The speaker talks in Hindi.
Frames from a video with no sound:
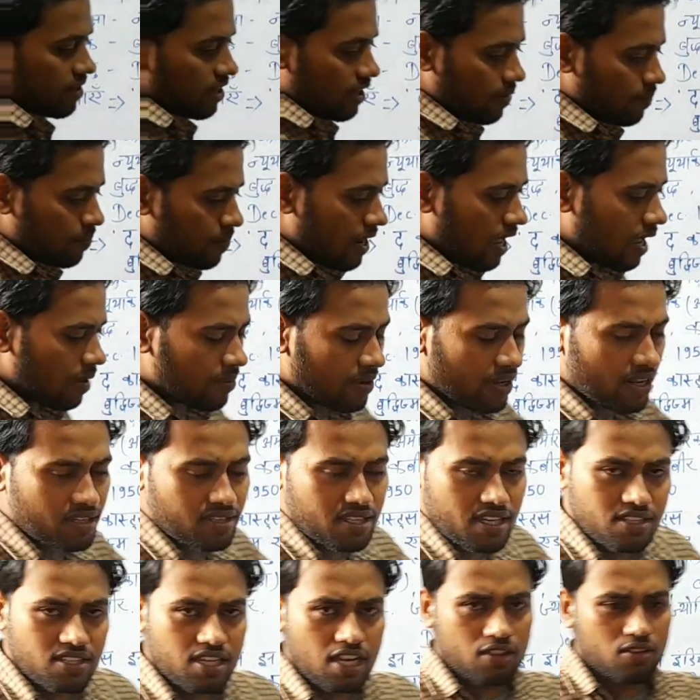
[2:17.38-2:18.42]
ये प्राइमरी
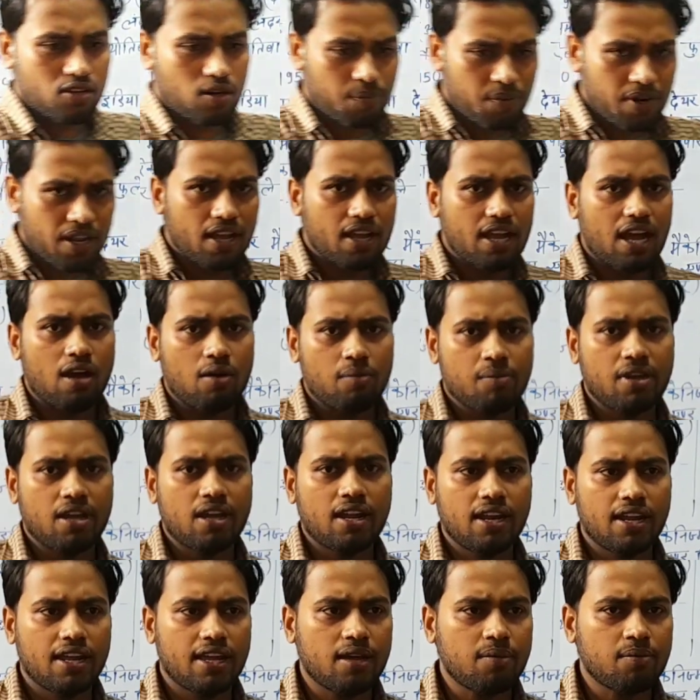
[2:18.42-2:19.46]
शिक्षा तो अपने गांव में
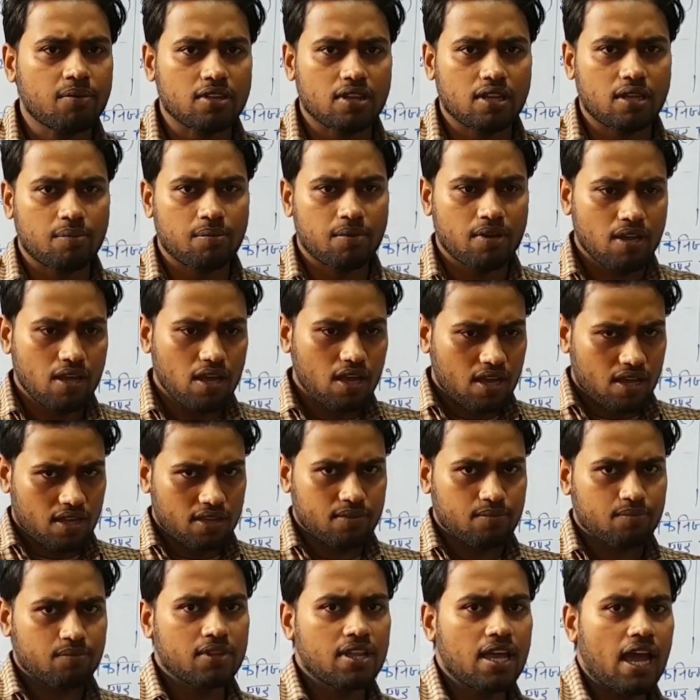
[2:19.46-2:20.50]
ही लिए मतलब
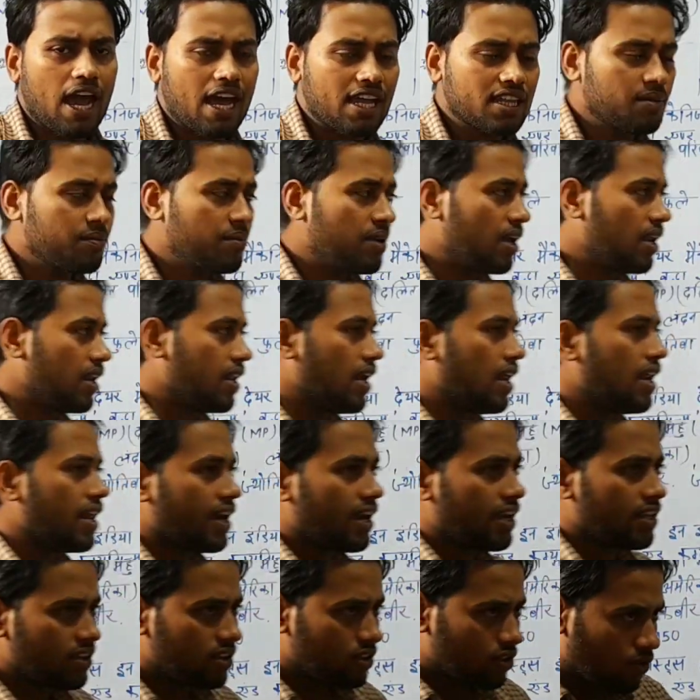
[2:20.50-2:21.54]
देहात में ही लिए
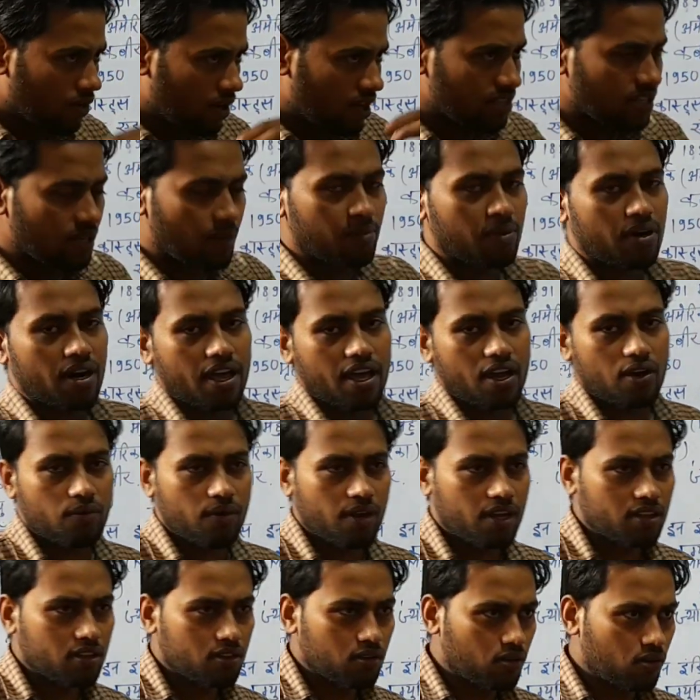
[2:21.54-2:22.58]
लेकिन थोड़ा सा बड़े
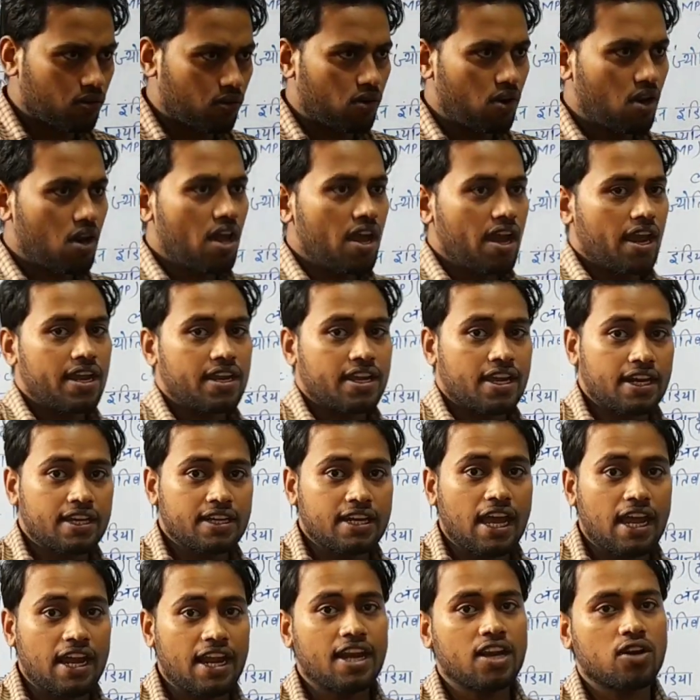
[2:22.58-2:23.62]
हुए तो इनके
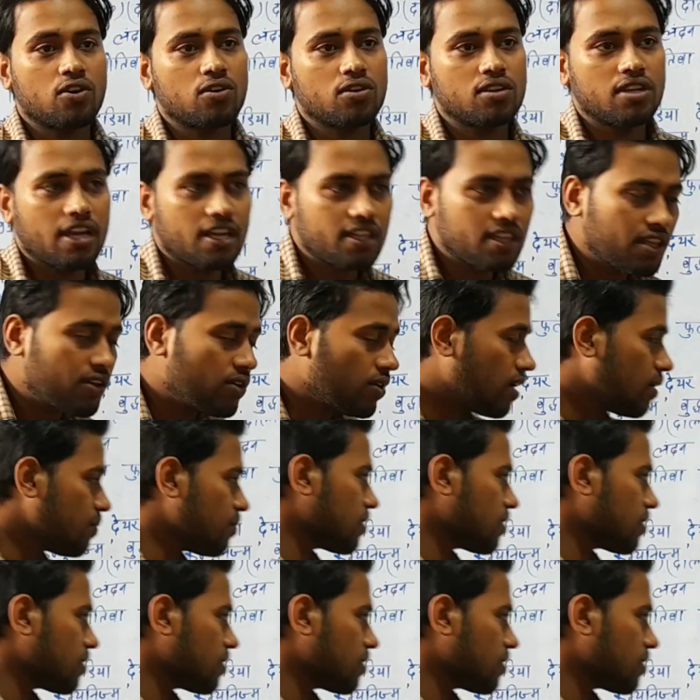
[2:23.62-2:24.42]
टैलेंट को देखते हुए